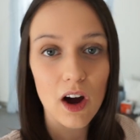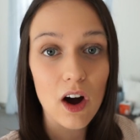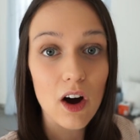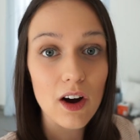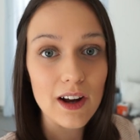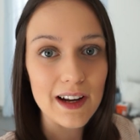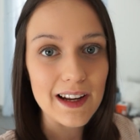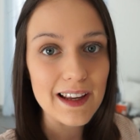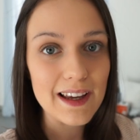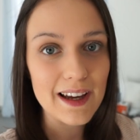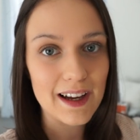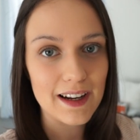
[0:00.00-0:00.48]

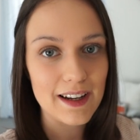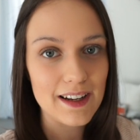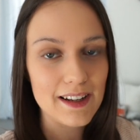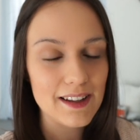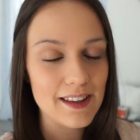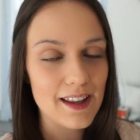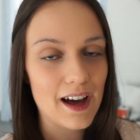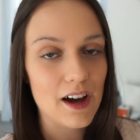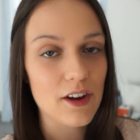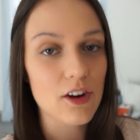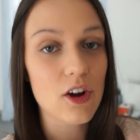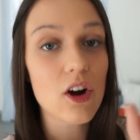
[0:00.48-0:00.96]
ho il
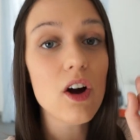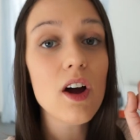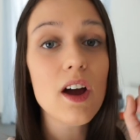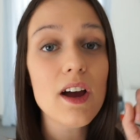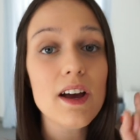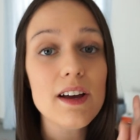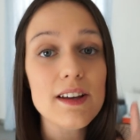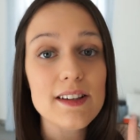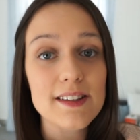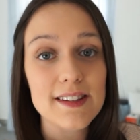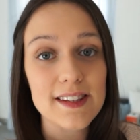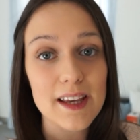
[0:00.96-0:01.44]
calendario,
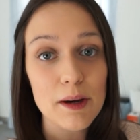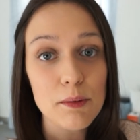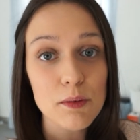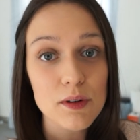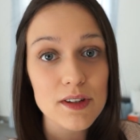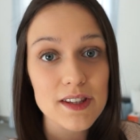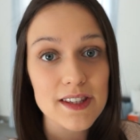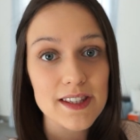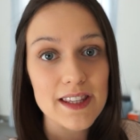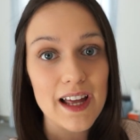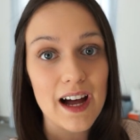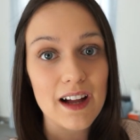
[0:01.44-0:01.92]

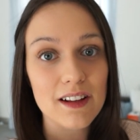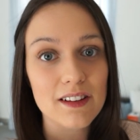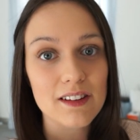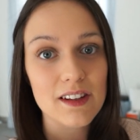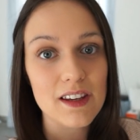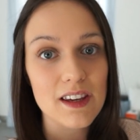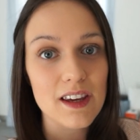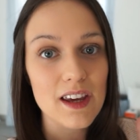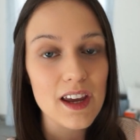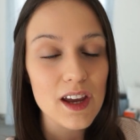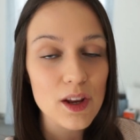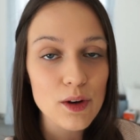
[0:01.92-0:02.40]
siamo
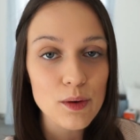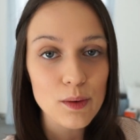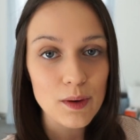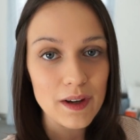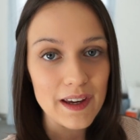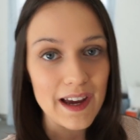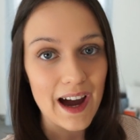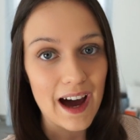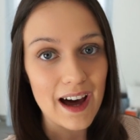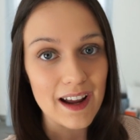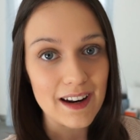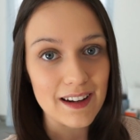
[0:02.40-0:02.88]
stati in
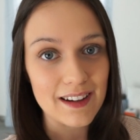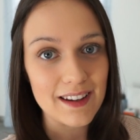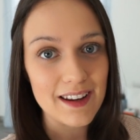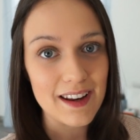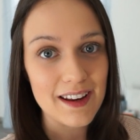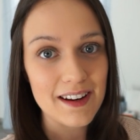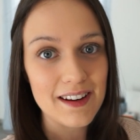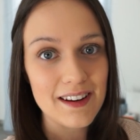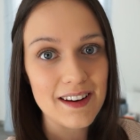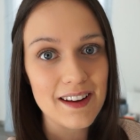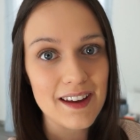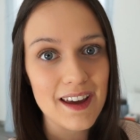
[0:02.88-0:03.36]
un
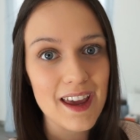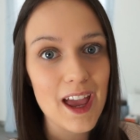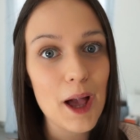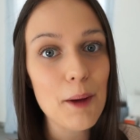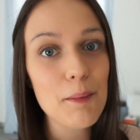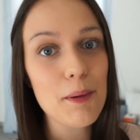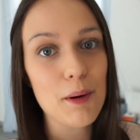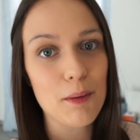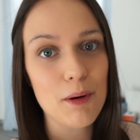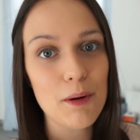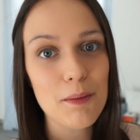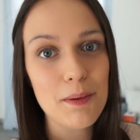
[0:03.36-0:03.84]
garden e
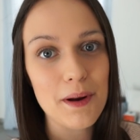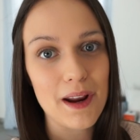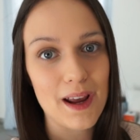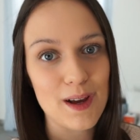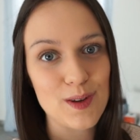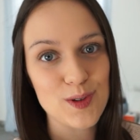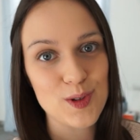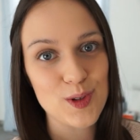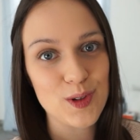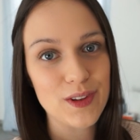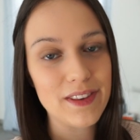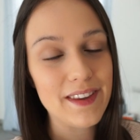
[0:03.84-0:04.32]
abbiamo
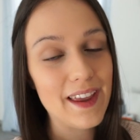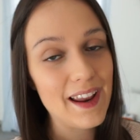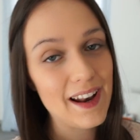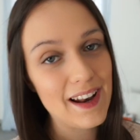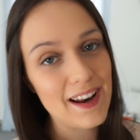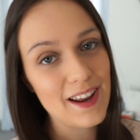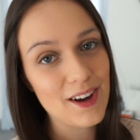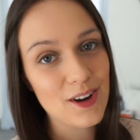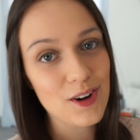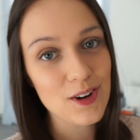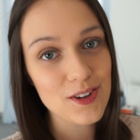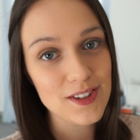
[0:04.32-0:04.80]
preso
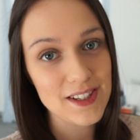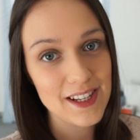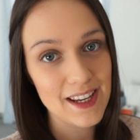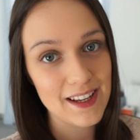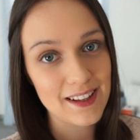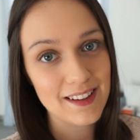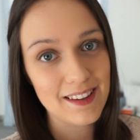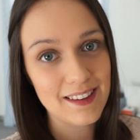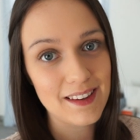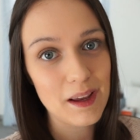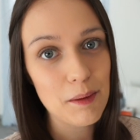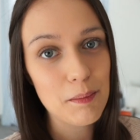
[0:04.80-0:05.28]
delle
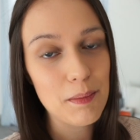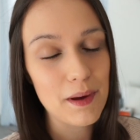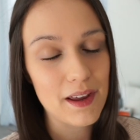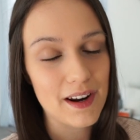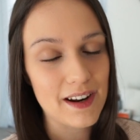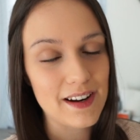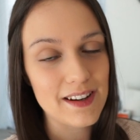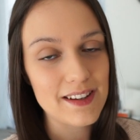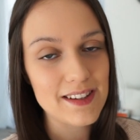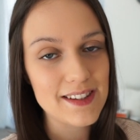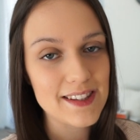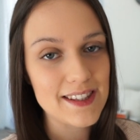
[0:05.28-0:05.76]
cosette
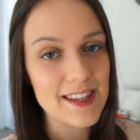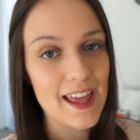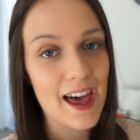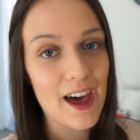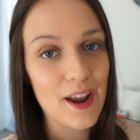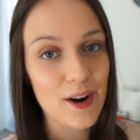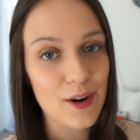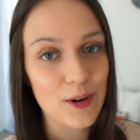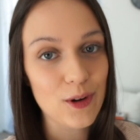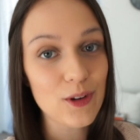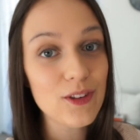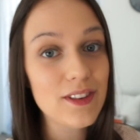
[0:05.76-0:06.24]
per
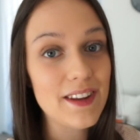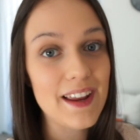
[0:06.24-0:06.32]
l'esterno,